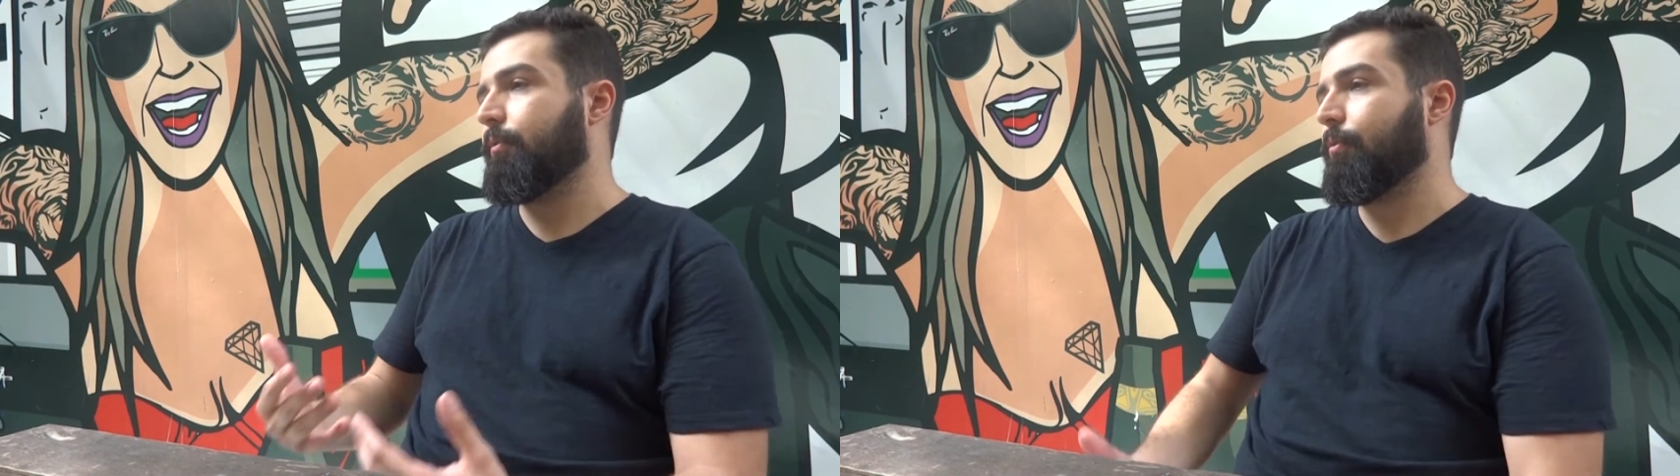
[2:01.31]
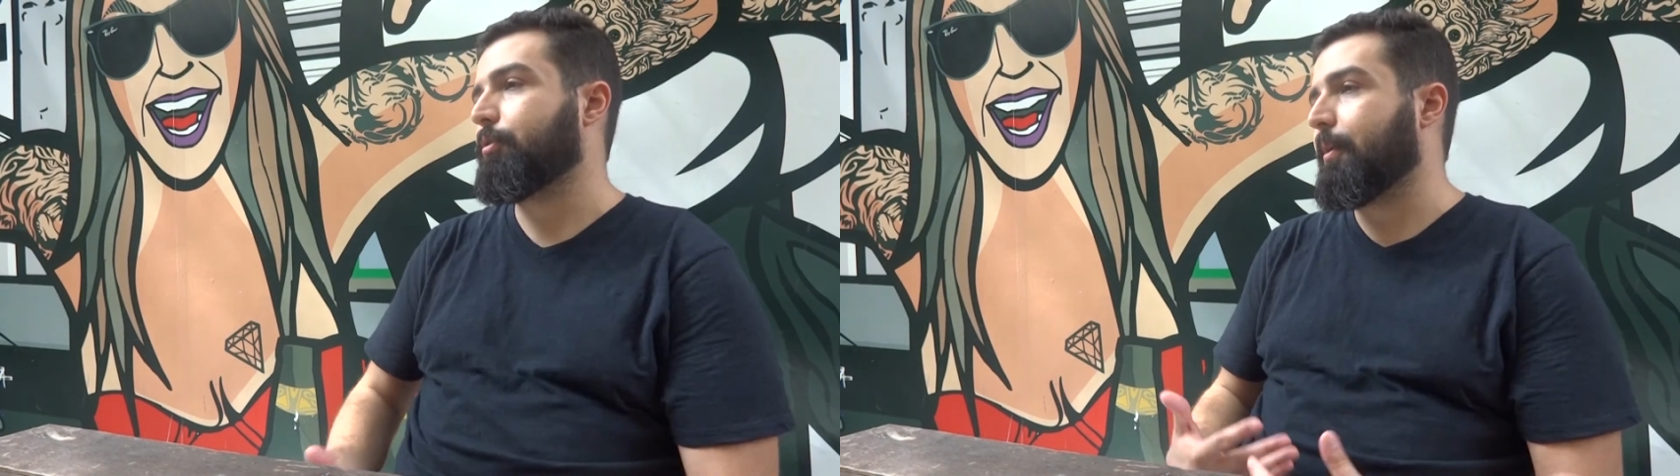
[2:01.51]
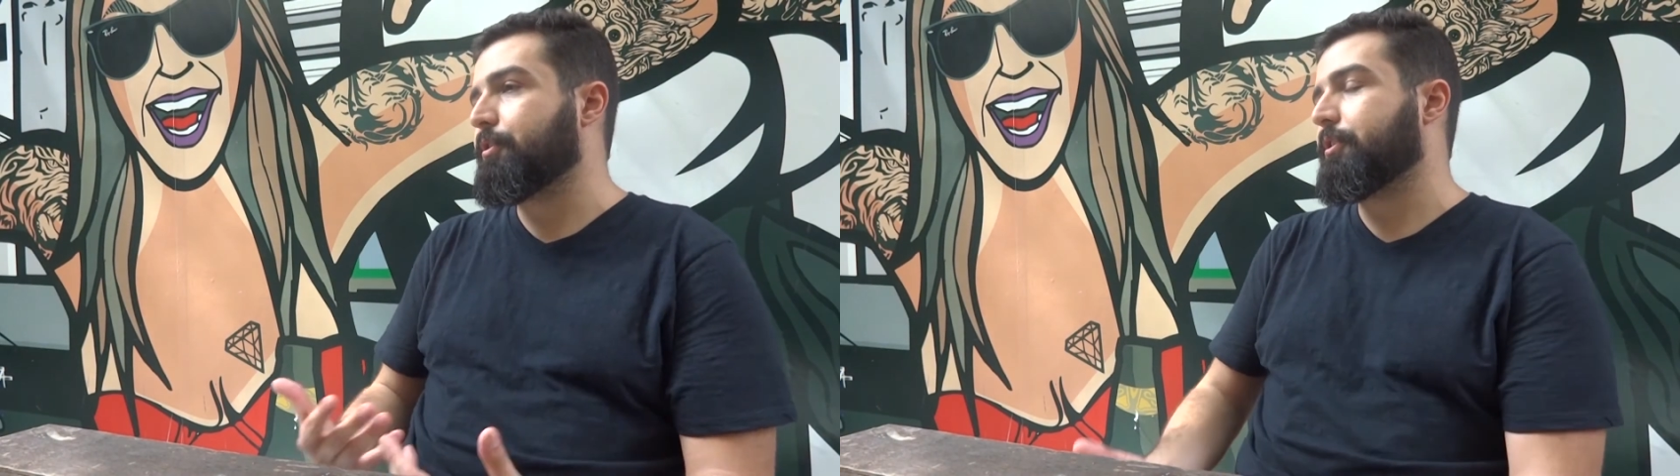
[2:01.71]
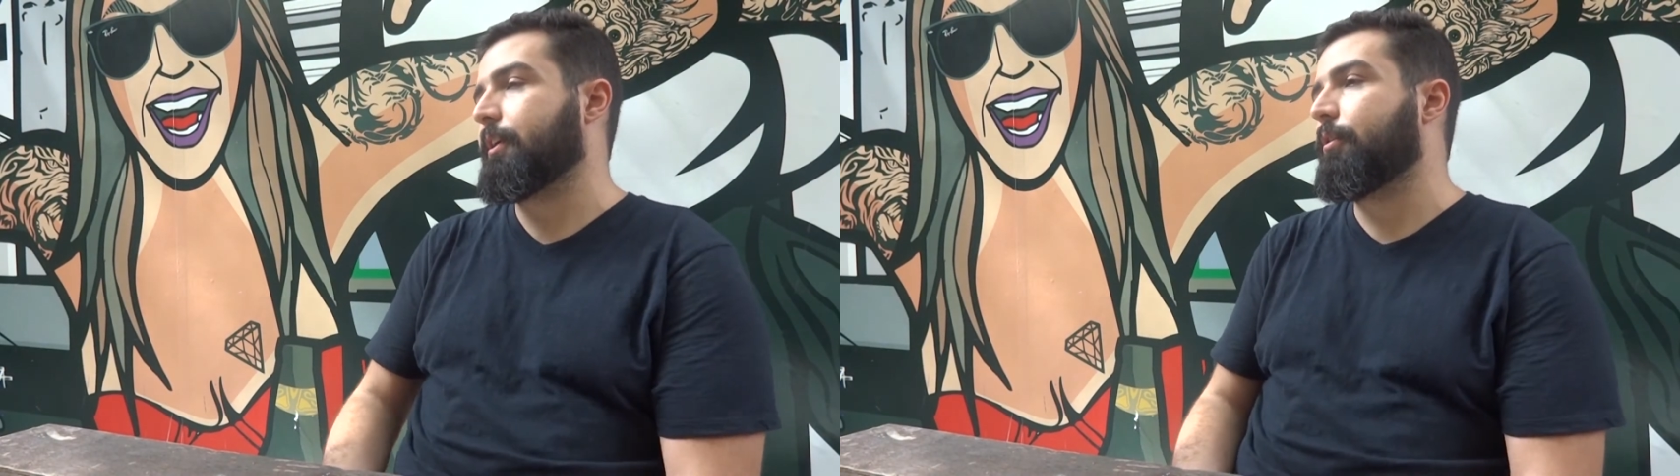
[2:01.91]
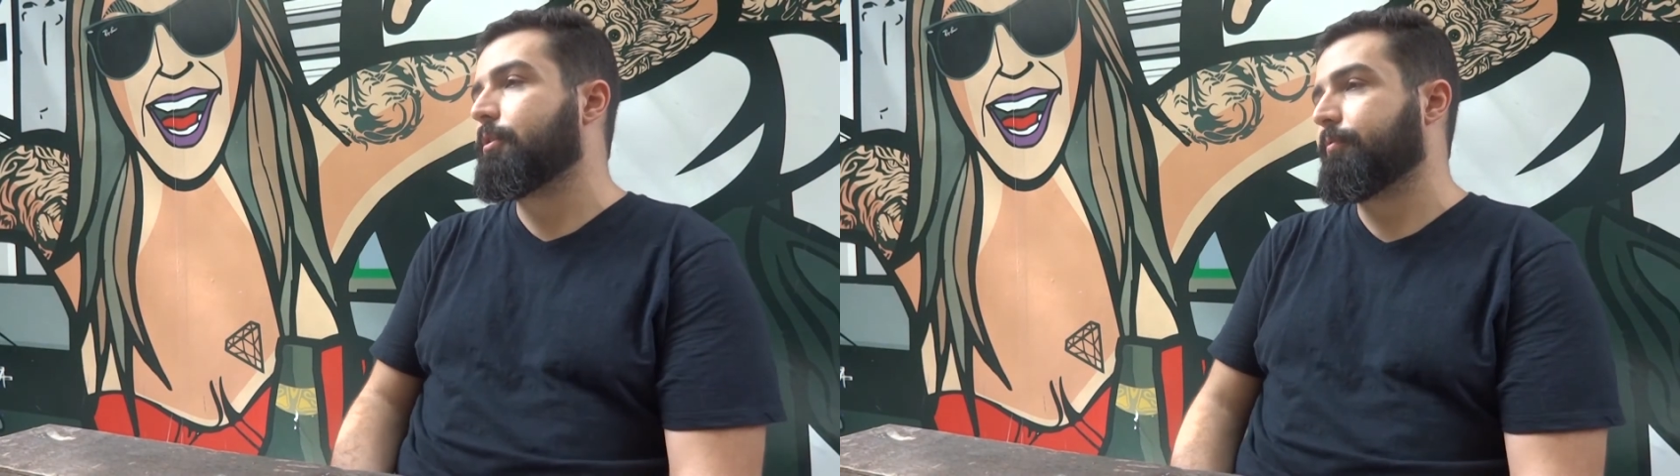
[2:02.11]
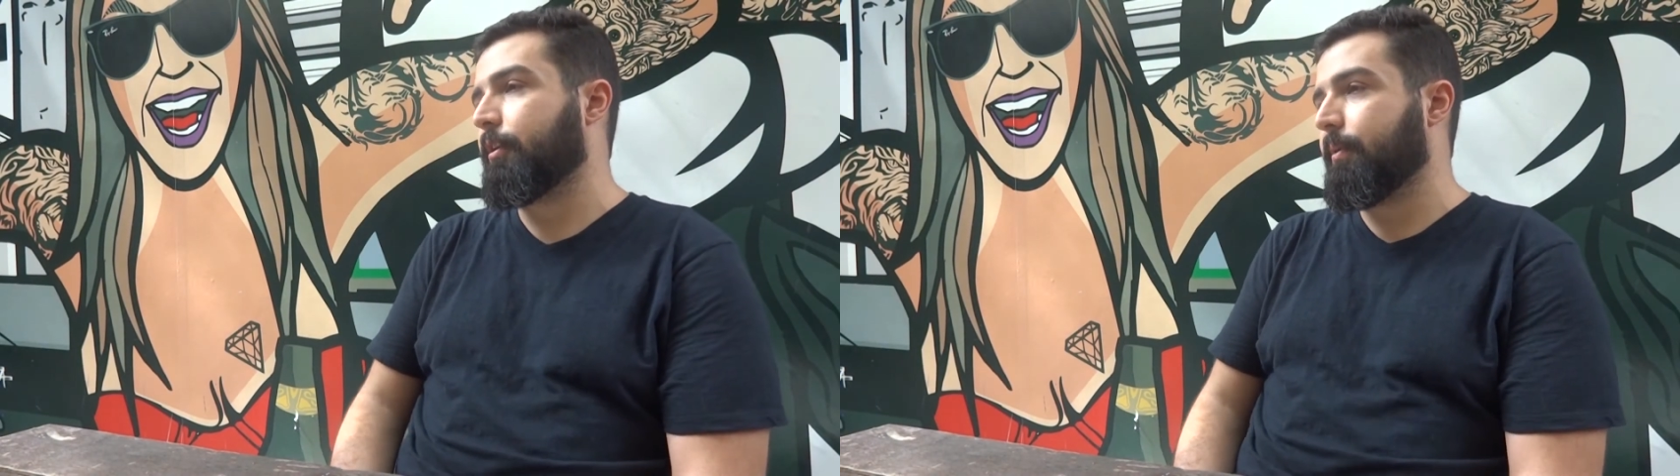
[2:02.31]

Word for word: quanto mais dinheiro tiver no